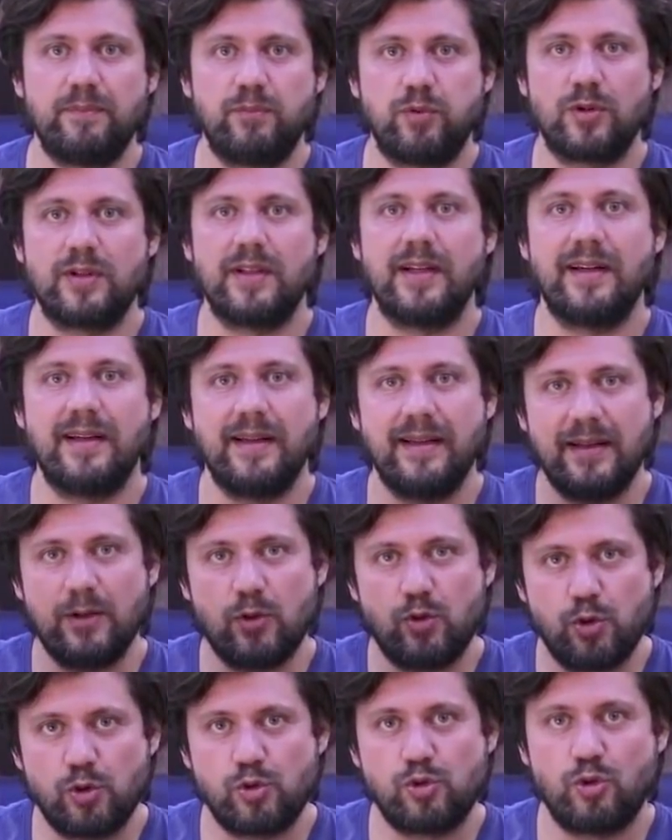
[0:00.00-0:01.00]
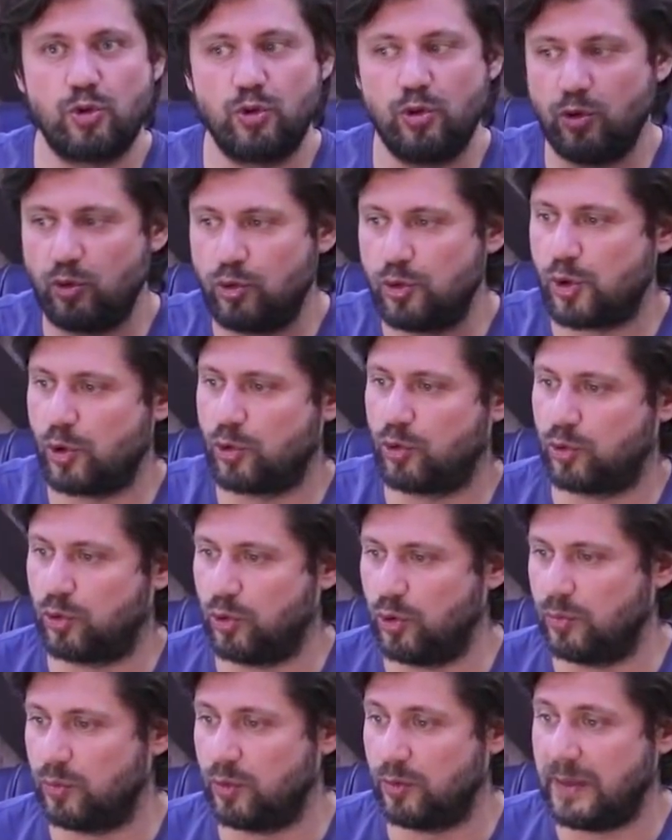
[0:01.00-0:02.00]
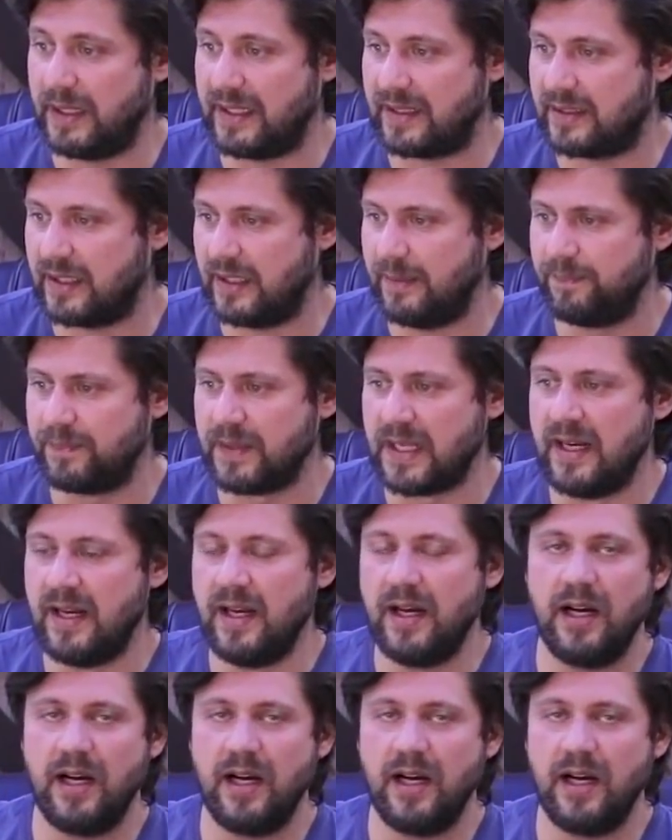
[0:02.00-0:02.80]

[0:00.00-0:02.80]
burada çözünürlüğü düşük tutuyor. Bunu belirtelim.